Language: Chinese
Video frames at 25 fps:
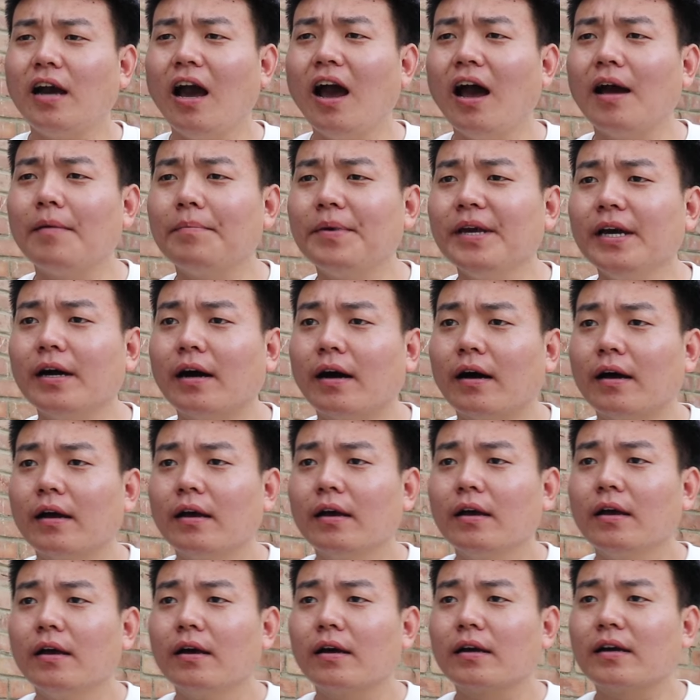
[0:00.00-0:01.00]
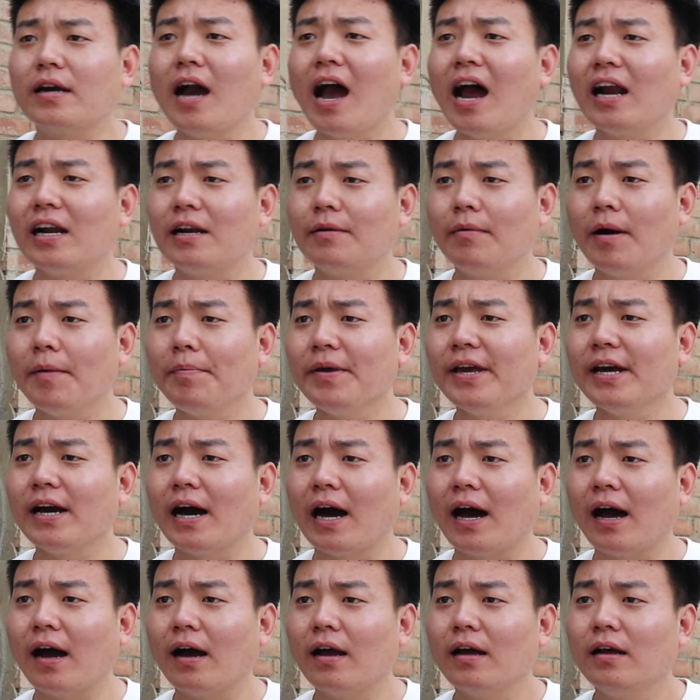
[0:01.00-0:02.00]
看病？看什么病
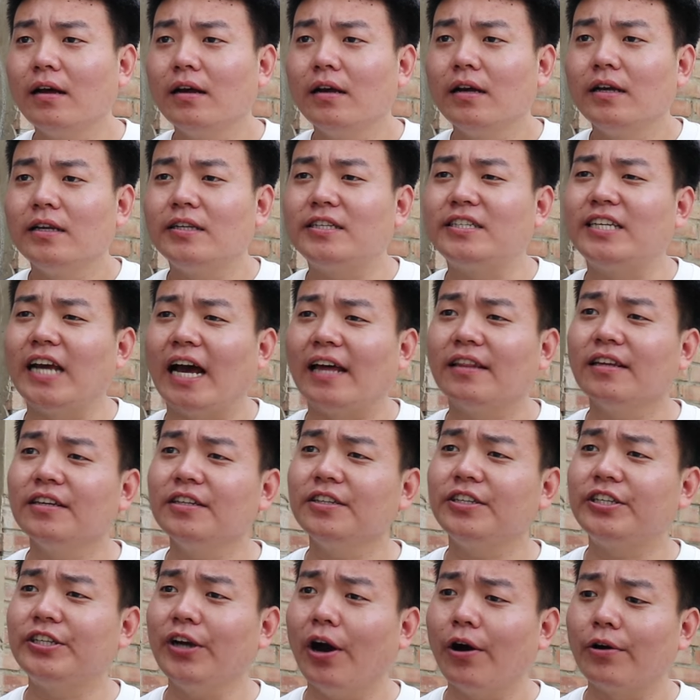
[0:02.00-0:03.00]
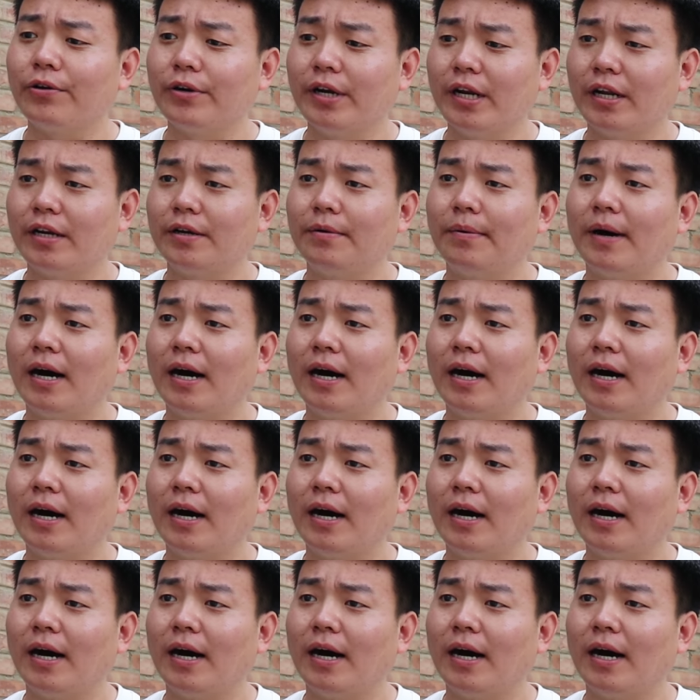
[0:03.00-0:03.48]
啊？显得你孝顺了是